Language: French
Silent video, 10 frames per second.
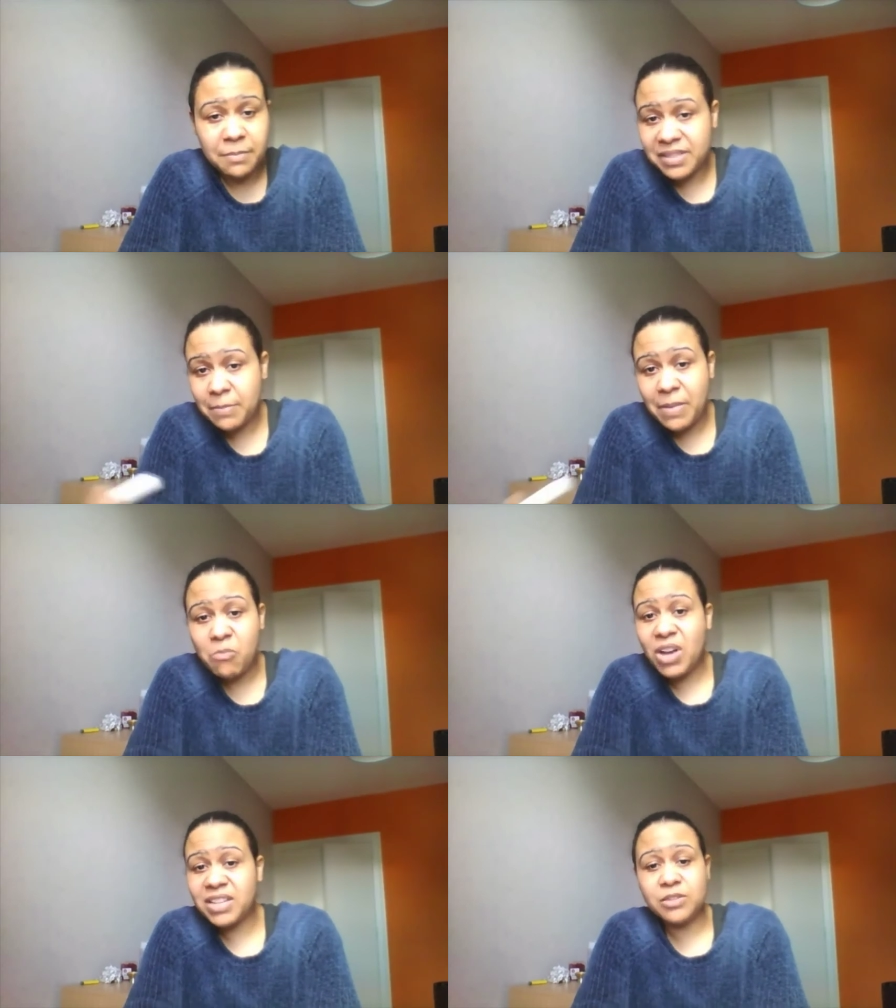mais c'est pas
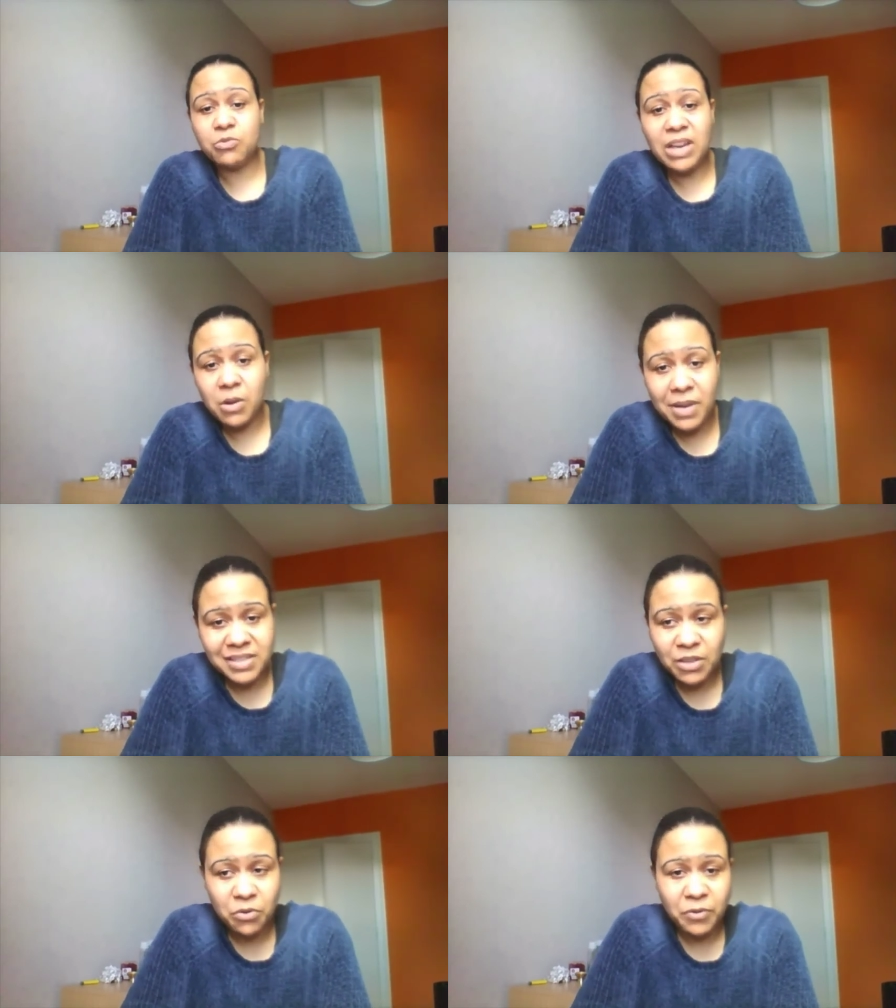moi qui suis à
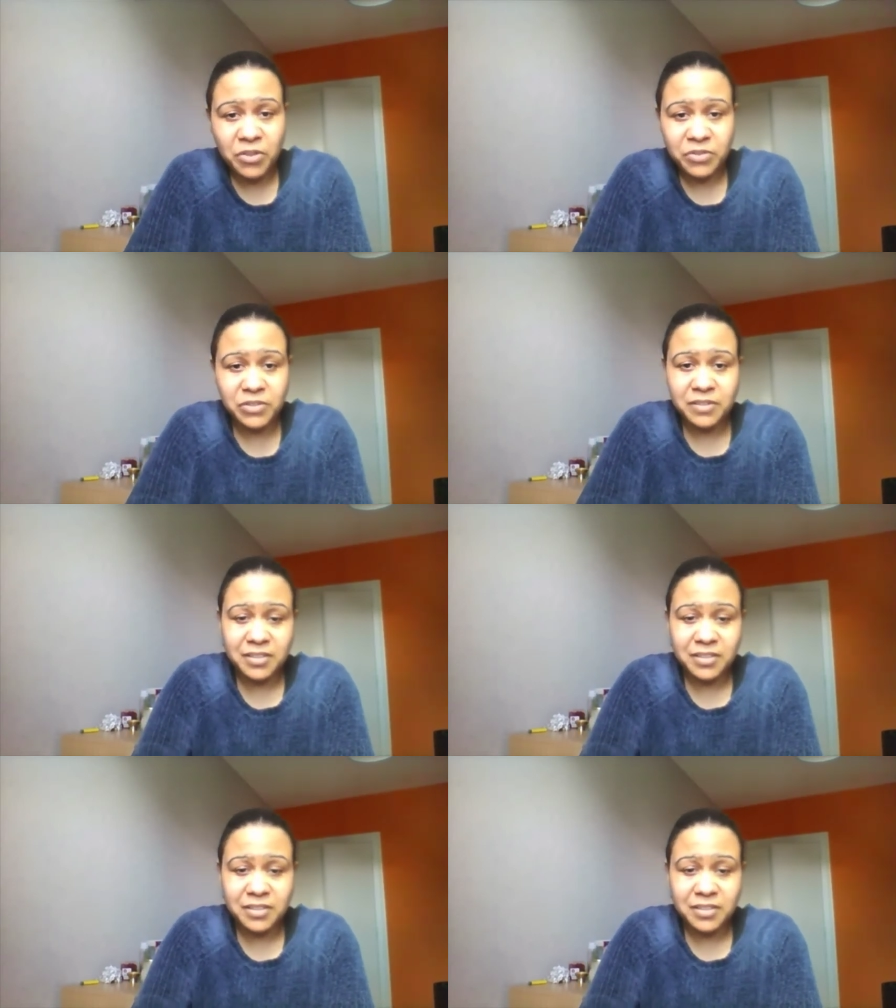l'ambassade de France.